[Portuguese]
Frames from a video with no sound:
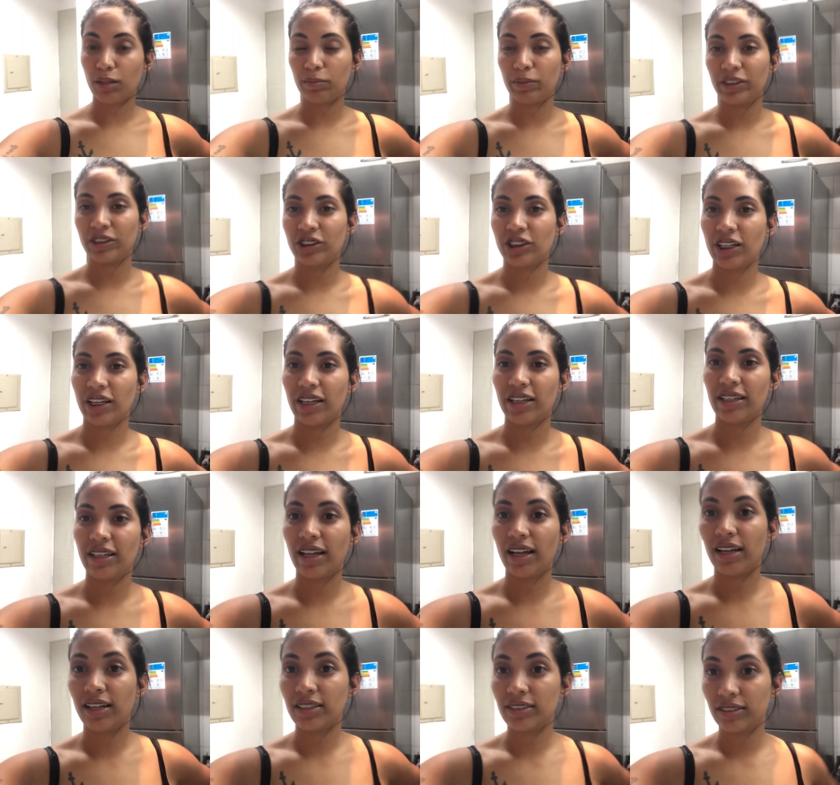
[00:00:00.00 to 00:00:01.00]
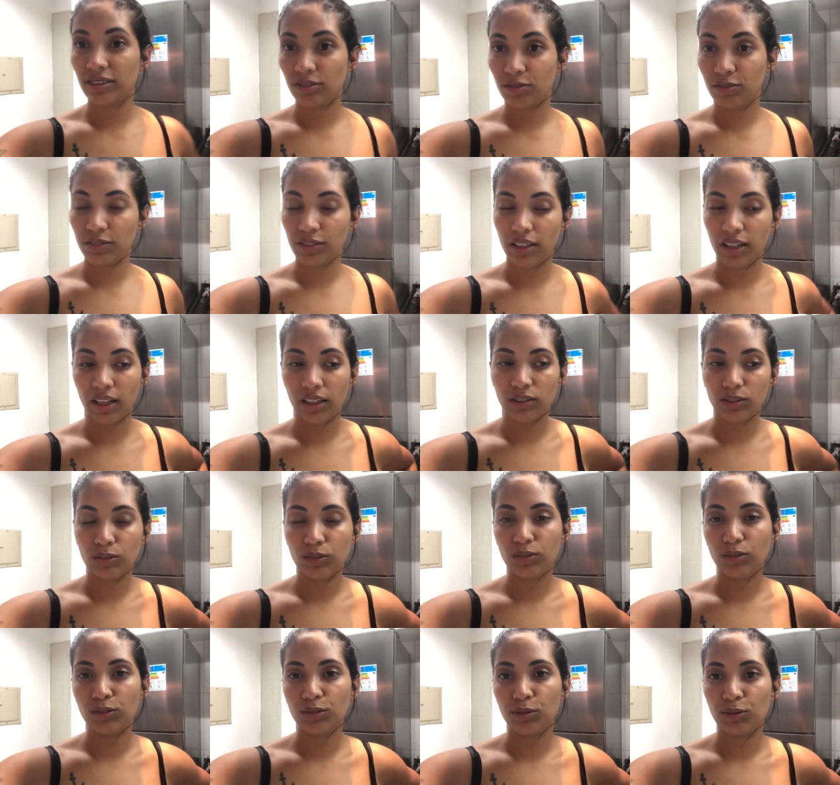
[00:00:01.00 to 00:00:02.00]
acabei de chegar em casa, eu fui lá
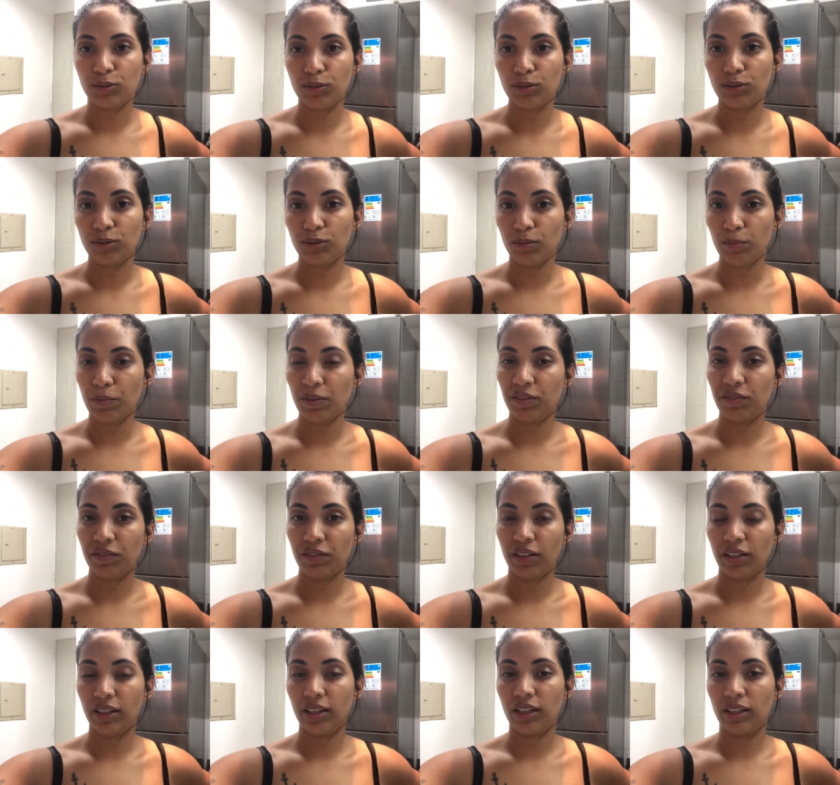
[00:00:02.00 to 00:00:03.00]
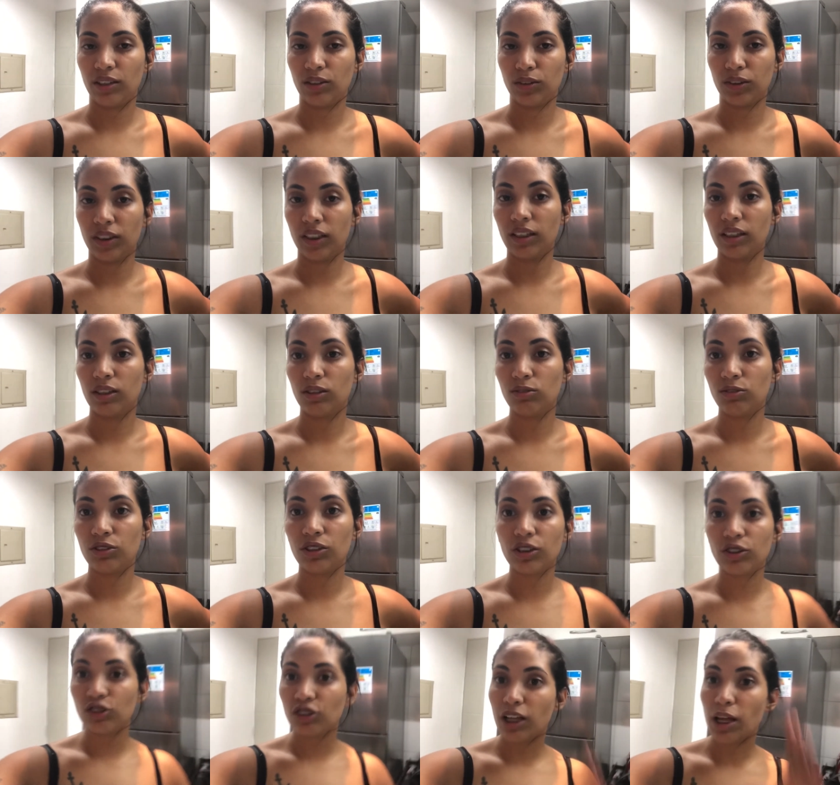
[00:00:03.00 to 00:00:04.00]
no, no buffet, né, no salão.
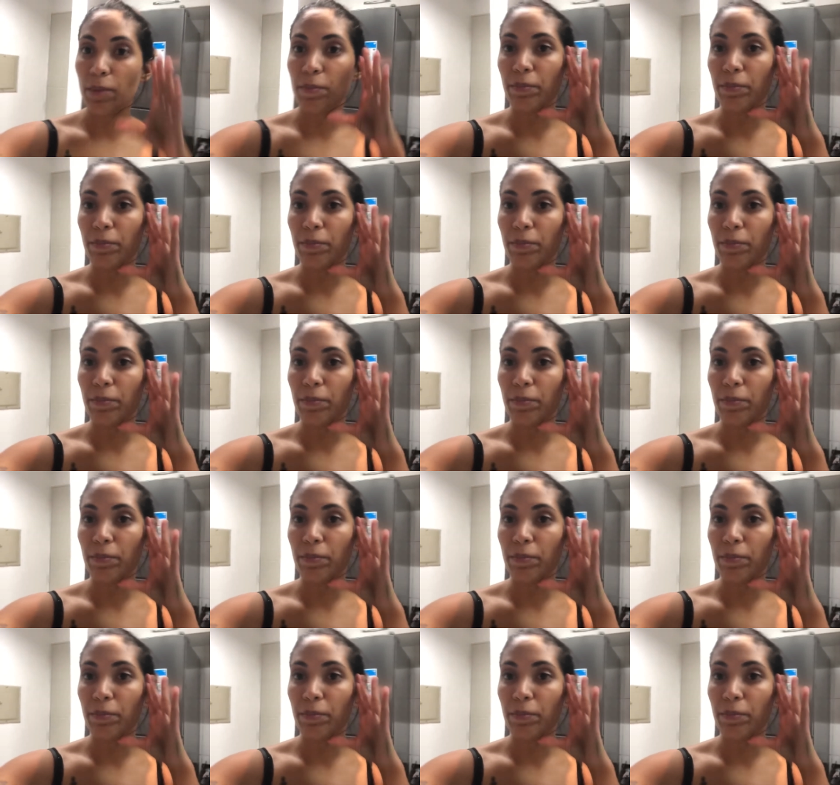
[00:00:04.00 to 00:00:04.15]
Gente, lá é